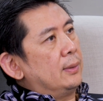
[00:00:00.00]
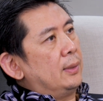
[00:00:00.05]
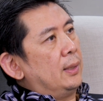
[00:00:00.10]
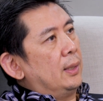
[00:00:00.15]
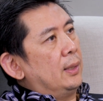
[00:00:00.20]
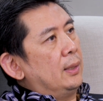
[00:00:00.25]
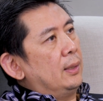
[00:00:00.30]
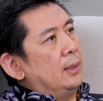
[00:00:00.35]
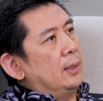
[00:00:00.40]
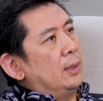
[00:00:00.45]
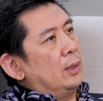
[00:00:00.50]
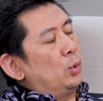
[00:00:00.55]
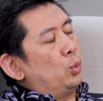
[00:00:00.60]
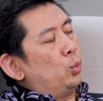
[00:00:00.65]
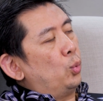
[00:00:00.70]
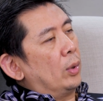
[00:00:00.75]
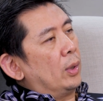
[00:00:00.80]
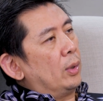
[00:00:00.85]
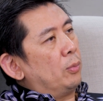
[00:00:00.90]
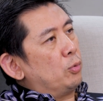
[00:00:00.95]
ya,
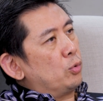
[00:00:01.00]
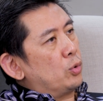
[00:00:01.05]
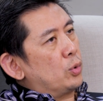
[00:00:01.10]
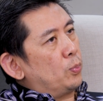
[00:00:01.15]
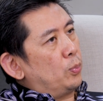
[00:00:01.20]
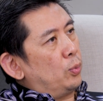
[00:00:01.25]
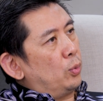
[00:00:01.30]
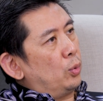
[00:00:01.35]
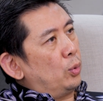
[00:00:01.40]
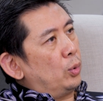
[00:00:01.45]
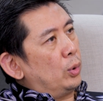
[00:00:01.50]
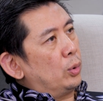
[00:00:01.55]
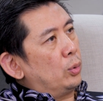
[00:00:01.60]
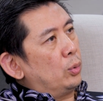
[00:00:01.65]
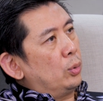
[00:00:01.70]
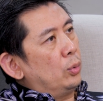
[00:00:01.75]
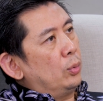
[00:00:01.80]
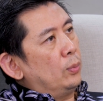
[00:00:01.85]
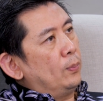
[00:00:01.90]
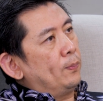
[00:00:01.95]
2010
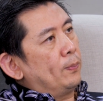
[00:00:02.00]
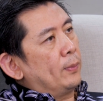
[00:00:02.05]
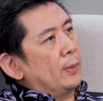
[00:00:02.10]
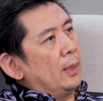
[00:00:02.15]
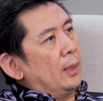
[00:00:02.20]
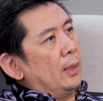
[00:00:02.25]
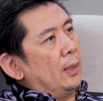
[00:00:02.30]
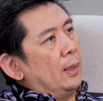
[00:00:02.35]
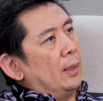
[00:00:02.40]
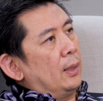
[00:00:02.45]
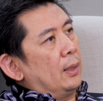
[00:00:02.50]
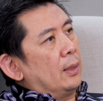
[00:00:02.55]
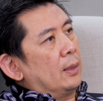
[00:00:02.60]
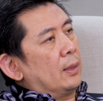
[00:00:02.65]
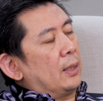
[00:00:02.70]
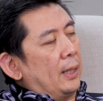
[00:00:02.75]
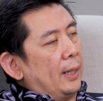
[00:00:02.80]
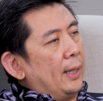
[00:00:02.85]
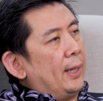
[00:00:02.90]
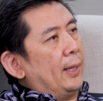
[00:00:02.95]
itu
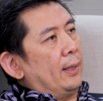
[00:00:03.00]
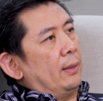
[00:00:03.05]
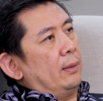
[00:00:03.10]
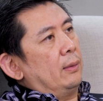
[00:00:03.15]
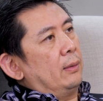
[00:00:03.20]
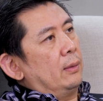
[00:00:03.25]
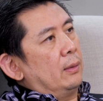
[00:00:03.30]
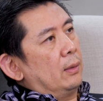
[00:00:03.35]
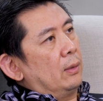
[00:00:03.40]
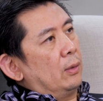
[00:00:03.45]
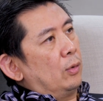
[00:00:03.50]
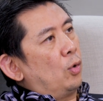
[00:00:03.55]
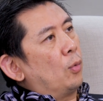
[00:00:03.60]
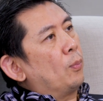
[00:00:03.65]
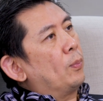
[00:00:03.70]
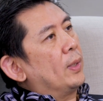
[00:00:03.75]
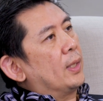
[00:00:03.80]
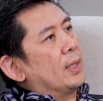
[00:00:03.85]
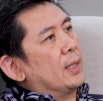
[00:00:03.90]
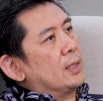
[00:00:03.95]
terlihat
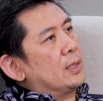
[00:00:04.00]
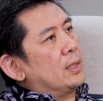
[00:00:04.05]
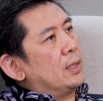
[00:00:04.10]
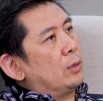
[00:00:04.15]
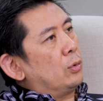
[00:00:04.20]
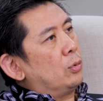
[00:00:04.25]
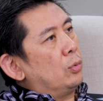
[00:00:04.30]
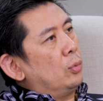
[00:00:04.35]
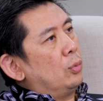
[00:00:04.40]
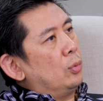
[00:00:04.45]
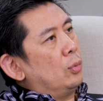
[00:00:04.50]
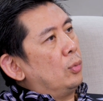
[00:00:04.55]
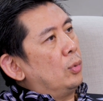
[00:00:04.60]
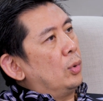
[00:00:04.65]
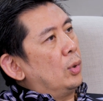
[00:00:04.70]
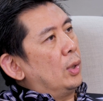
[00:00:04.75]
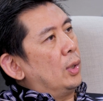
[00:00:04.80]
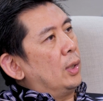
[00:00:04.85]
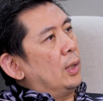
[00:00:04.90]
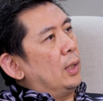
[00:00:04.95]
komplikasi itu
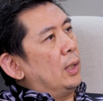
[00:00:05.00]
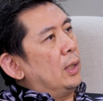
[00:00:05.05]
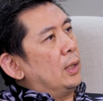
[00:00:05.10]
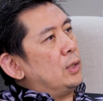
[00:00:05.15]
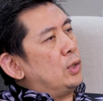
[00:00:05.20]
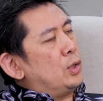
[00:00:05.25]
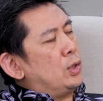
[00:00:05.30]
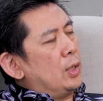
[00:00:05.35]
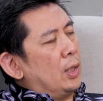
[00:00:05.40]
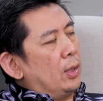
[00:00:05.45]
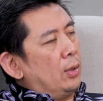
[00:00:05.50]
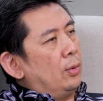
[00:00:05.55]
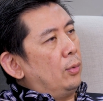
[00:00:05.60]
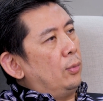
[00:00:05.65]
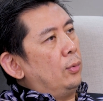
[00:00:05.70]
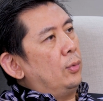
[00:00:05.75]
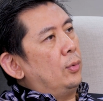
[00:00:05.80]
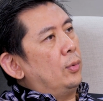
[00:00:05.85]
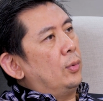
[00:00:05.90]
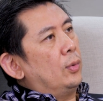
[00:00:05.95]

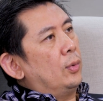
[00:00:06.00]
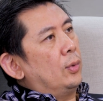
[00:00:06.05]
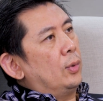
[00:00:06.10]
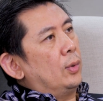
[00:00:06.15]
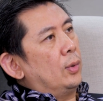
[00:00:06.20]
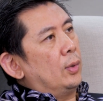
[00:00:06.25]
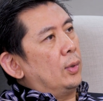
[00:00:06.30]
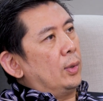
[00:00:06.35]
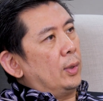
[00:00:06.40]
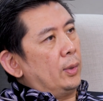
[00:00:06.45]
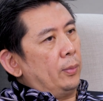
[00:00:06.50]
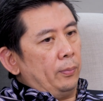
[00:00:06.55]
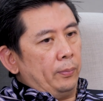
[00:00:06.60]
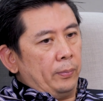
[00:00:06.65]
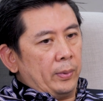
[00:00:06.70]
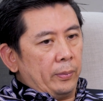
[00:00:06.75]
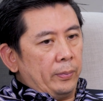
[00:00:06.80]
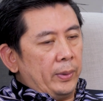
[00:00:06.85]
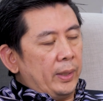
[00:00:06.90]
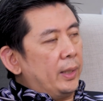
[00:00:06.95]
jauh
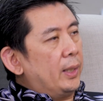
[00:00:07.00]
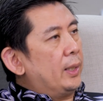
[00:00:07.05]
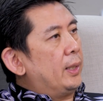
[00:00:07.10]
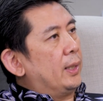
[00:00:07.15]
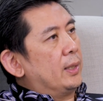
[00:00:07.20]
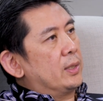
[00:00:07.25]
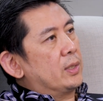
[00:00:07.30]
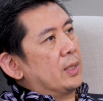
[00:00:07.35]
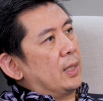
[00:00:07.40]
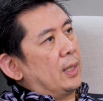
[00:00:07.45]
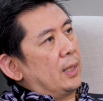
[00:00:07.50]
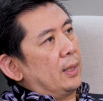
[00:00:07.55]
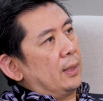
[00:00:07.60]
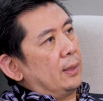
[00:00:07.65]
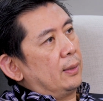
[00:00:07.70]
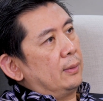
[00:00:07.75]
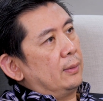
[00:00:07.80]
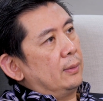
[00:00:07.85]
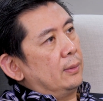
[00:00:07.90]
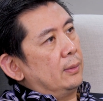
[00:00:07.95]
berbeda dengan sekarang.